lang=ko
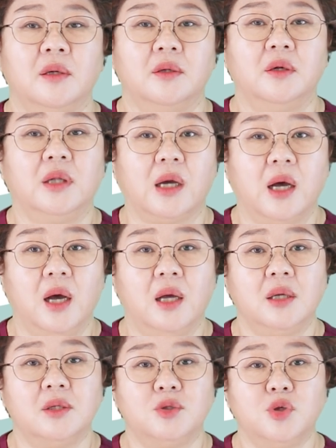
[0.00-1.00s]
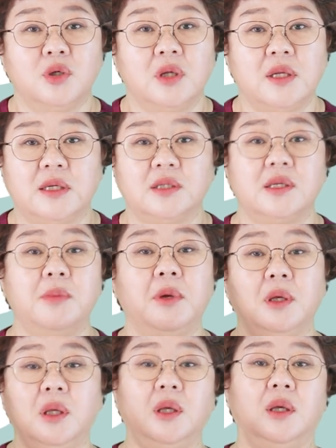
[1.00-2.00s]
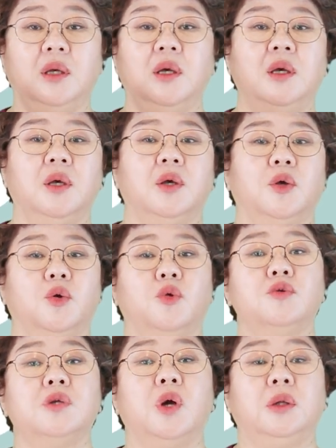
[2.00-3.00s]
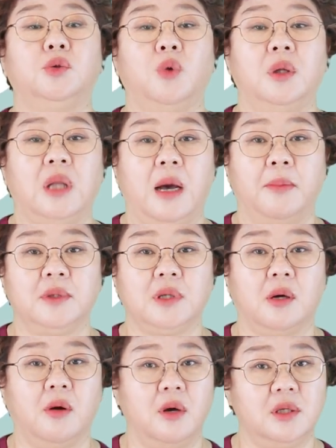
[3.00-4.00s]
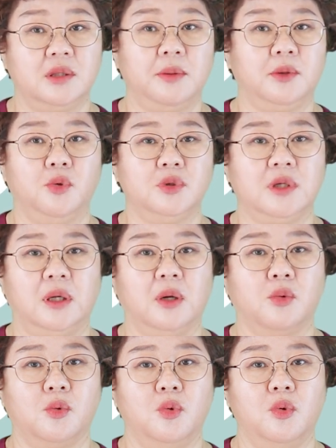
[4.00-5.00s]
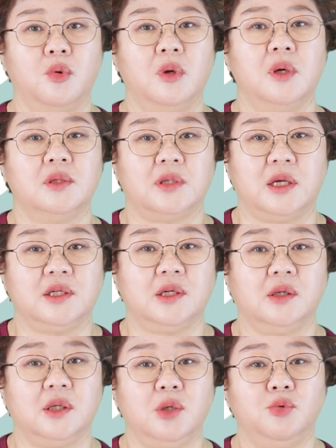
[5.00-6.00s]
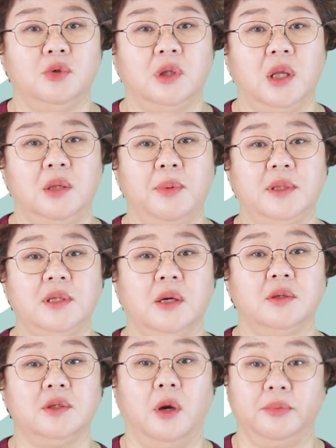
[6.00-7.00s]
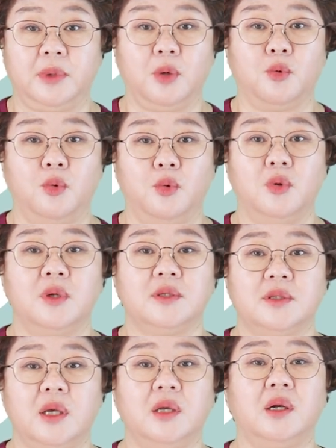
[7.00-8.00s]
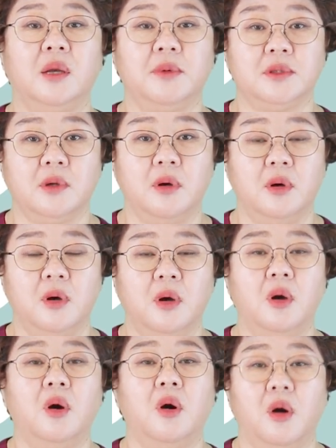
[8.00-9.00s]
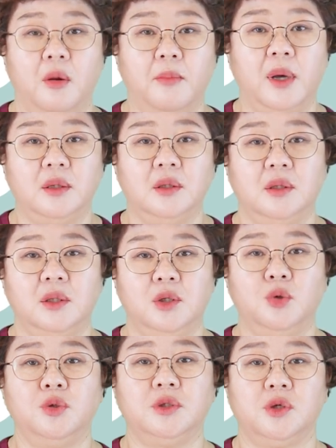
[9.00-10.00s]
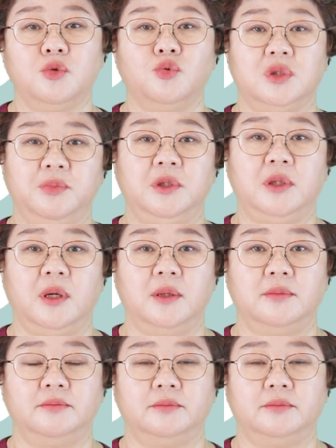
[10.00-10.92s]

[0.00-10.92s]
그러다가 최근에 자식 세 명이 결혼생활 동안 아버지가 거의 집에 들어오지 않았고 자식을 키우는데 이바지한 것이 없다고 사인을 하면서 엄마를 이혼시켜 주었습니다.